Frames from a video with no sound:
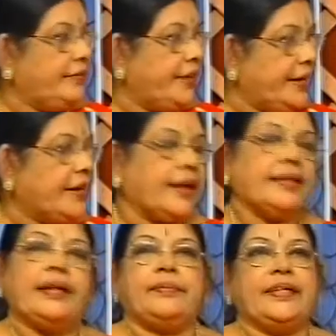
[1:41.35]
இரண்டு பேர்
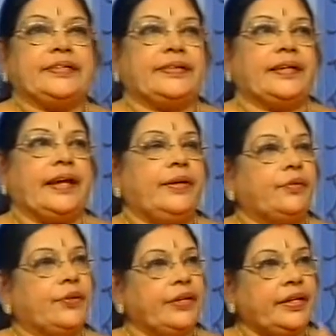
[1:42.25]
காதல் அப்படின்னு
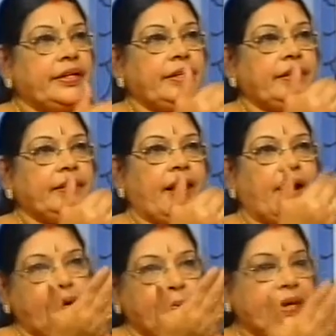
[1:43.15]
சொன்னேன் ஒன்று
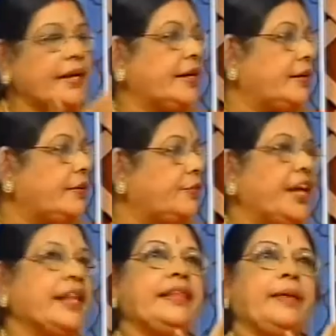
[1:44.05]
ஆன்மீக
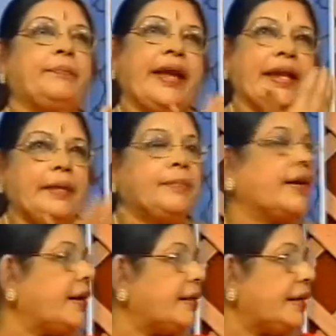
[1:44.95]
உயர்ந்த
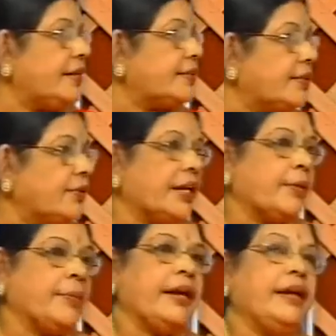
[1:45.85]
பேரின்ப காதல் என்று
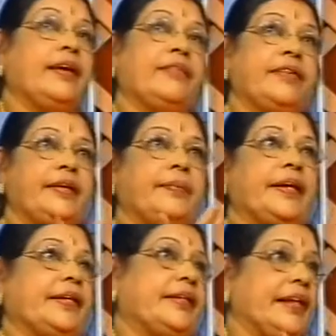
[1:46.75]
சொல்லுறோமே
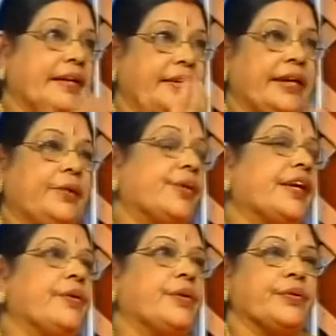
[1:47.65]
வீடு பேர் இறைவனை
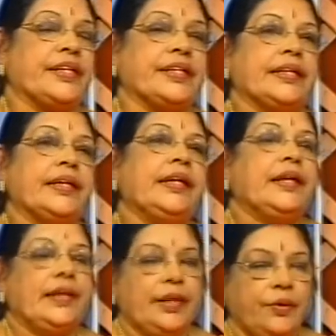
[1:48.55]
நோக்கிய ஒரு ஒன்று
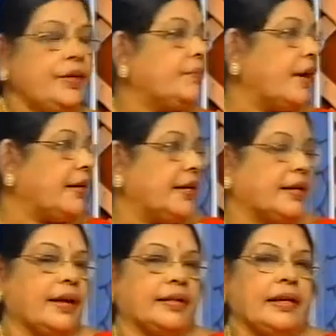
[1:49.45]
இன்னொன்று
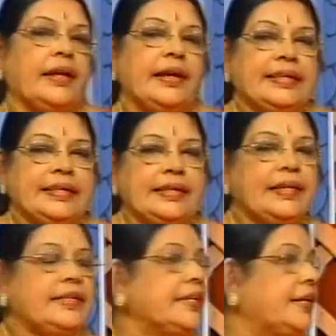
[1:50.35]
மானிட காதல்
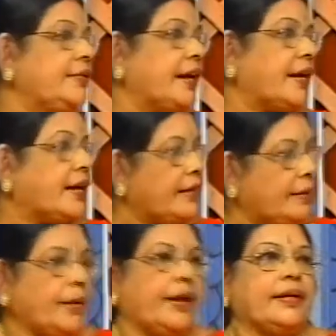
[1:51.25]
சிங்கன் சிங்கினுடைய
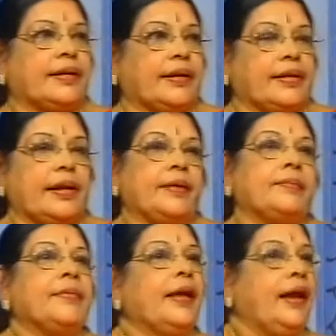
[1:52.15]
காதல் மானிட
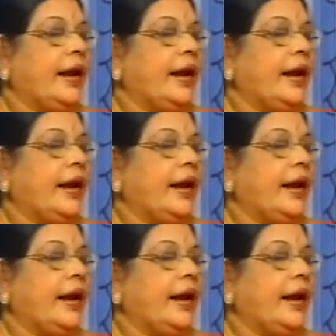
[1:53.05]
காதல்